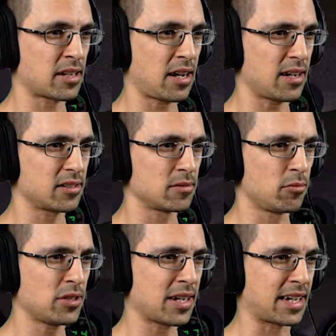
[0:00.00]
acá.
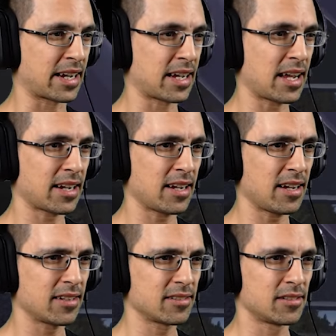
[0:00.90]
Voy a
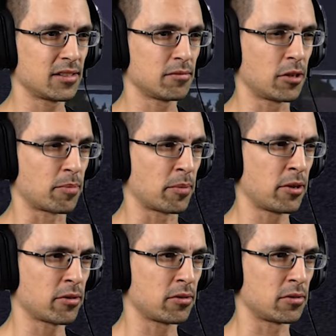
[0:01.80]
cargarla. Eh, bueno,
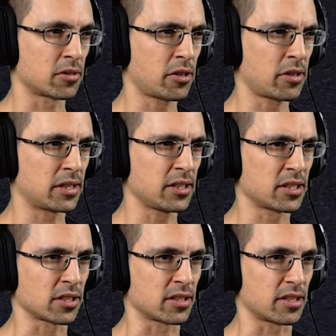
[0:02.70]
primero creo que la tienda
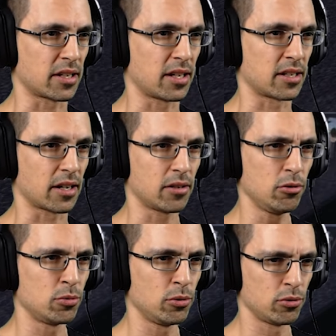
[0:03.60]
ya está cerrada.
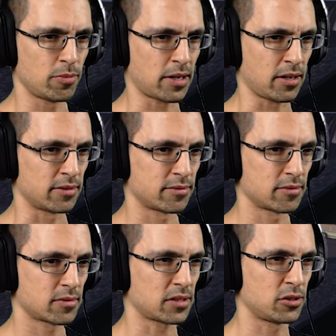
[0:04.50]
Uy, boludo, pará.
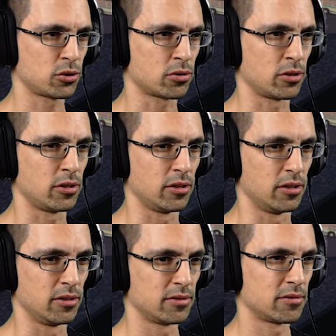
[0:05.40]
Estás hecho por el,
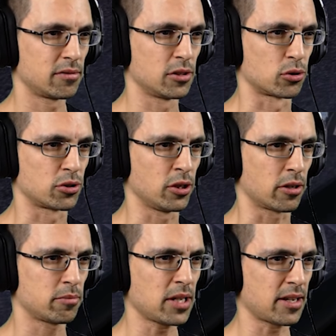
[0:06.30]

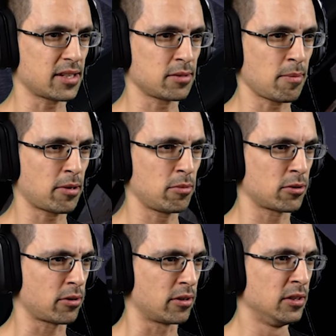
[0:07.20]
el Mierda, se me apagó el
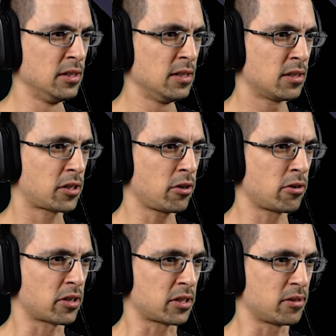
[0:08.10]
motor.
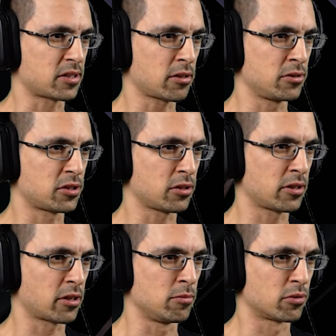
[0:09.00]
Quiero restablecer condición
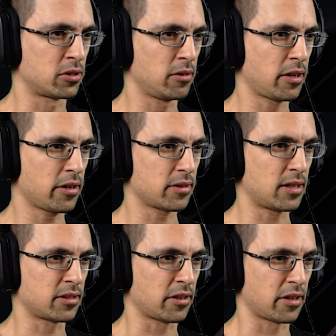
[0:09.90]
de combustible
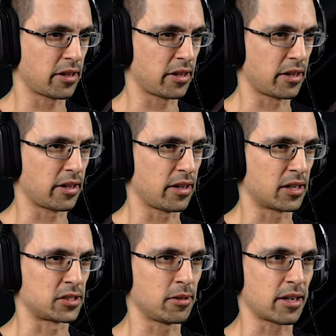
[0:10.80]
antes de
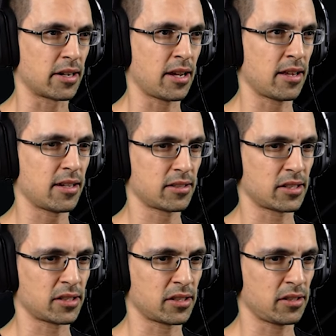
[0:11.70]
activar nada. qué
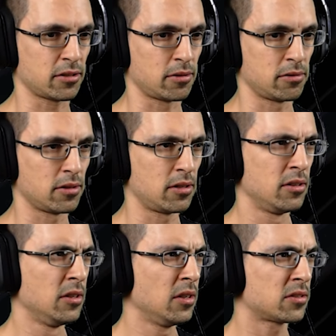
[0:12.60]
quietito, boludo.
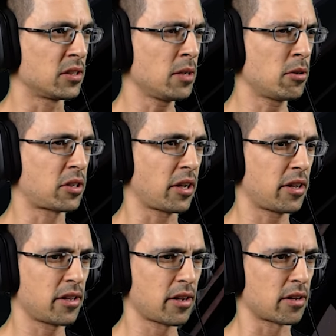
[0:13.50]
Tendríamos que
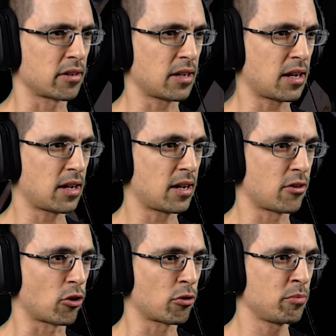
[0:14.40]
ir a
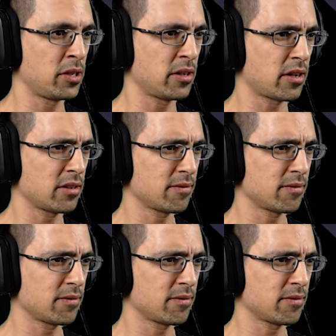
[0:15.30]
dormir